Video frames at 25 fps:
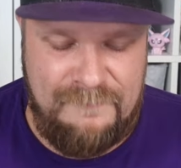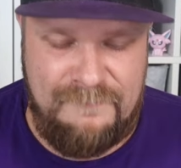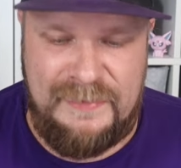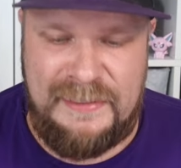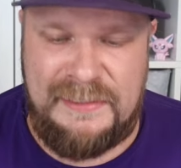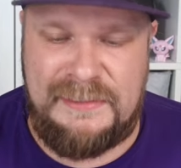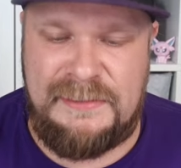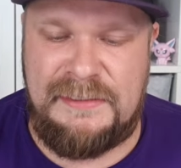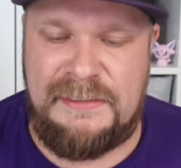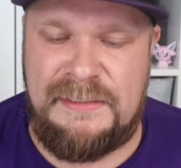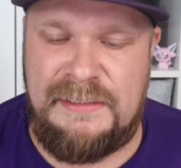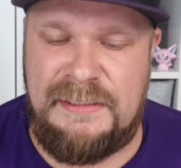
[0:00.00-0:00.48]

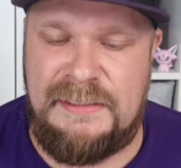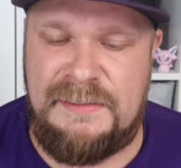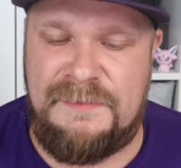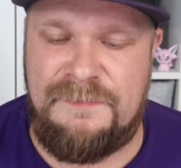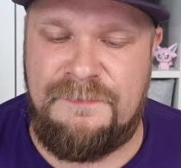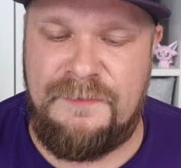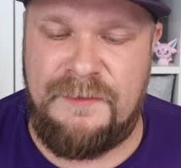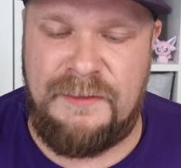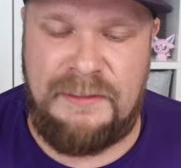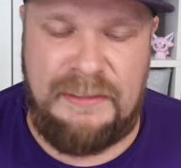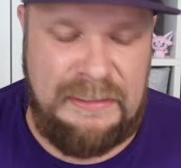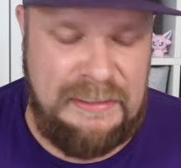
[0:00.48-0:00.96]
was ich
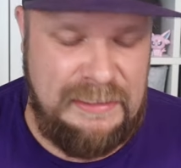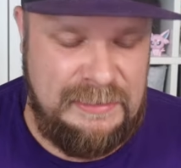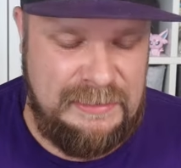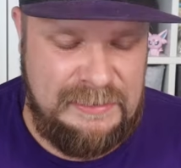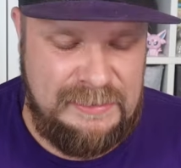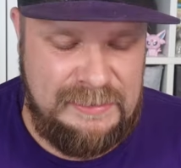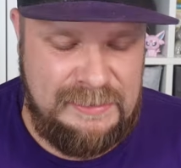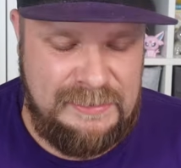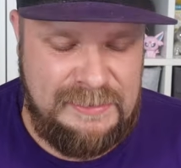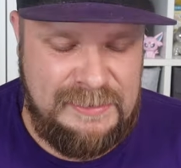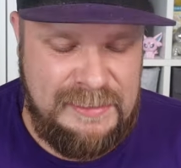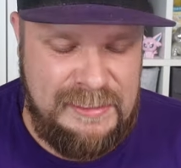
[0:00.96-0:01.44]

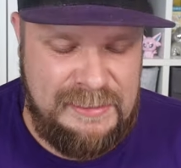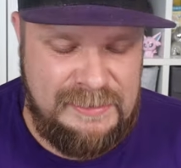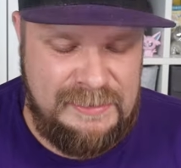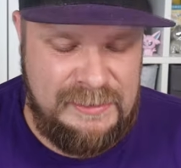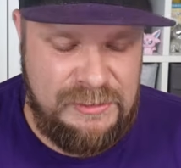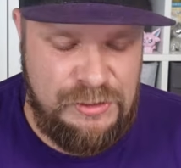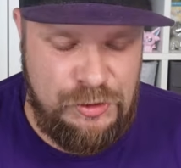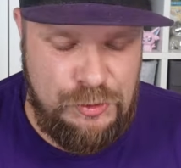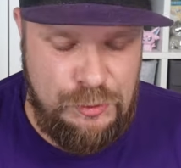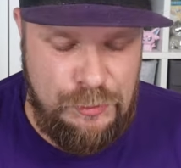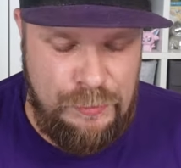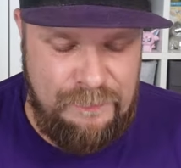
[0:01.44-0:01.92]
wirklich sehr,
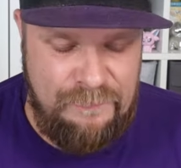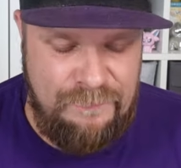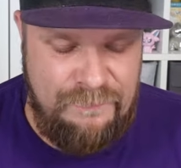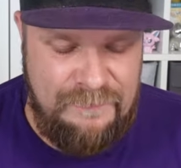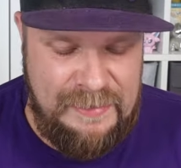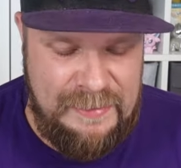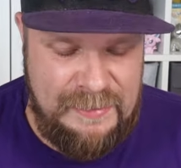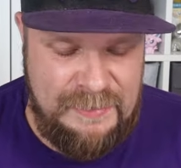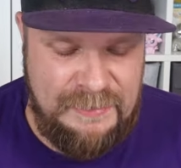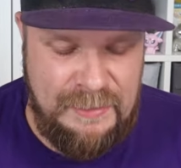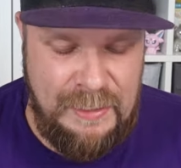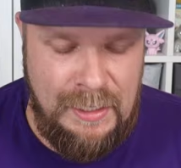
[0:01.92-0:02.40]
sehr schön
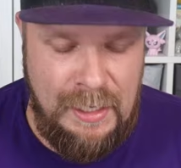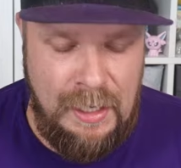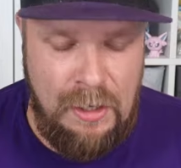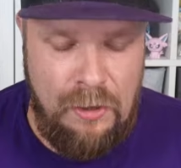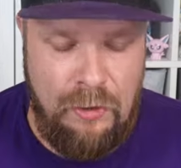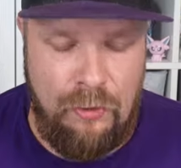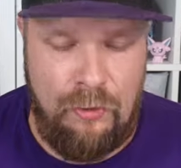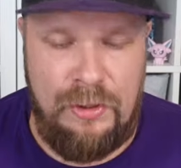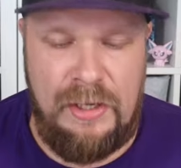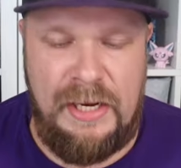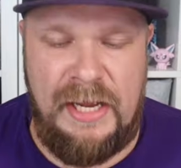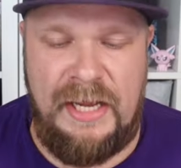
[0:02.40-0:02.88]
fand.
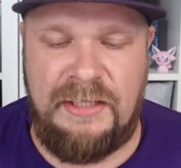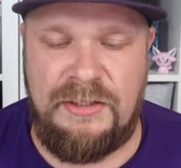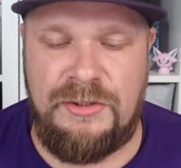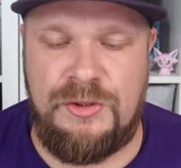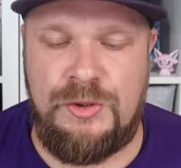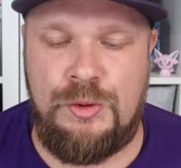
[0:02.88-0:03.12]
Und ein